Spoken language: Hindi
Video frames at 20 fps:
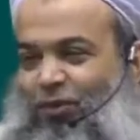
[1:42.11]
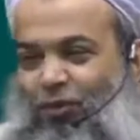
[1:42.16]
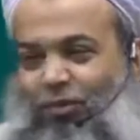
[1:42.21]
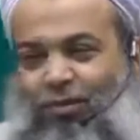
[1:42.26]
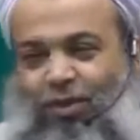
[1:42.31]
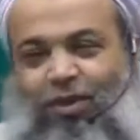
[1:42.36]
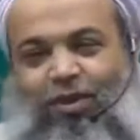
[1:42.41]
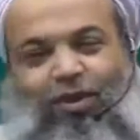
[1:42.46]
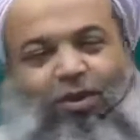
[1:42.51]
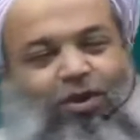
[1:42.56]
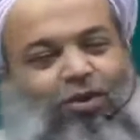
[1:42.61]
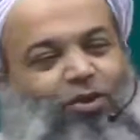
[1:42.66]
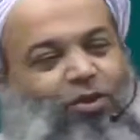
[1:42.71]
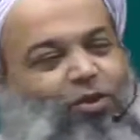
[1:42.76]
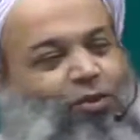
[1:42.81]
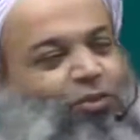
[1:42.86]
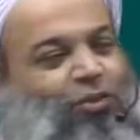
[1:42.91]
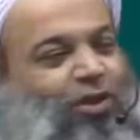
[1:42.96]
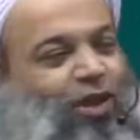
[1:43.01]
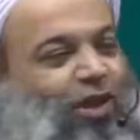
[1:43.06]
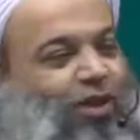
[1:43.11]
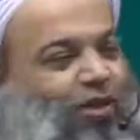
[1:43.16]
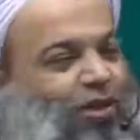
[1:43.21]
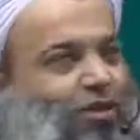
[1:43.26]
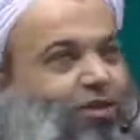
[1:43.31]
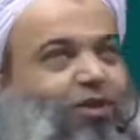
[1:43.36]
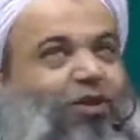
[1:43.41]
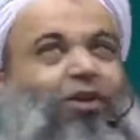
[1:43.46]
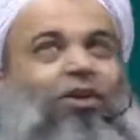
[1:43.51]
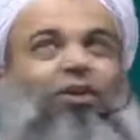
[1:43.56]
तो फिर नीयत तो
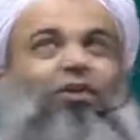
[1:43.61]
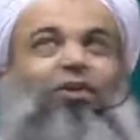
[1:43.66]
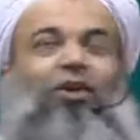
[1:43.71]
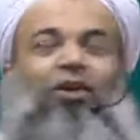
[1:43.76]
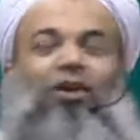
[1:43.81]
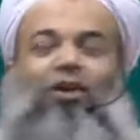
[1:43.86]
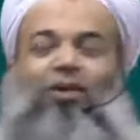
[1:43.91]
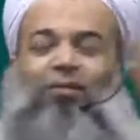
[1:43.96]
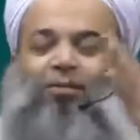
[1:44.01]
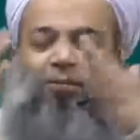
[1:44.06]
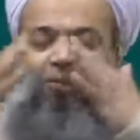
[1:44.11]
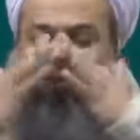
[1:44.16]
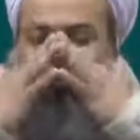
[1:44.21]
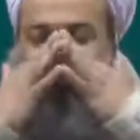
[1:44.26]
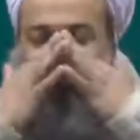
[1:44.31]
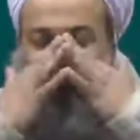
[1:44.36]
बढ़ाते चले जाओ अल्लाह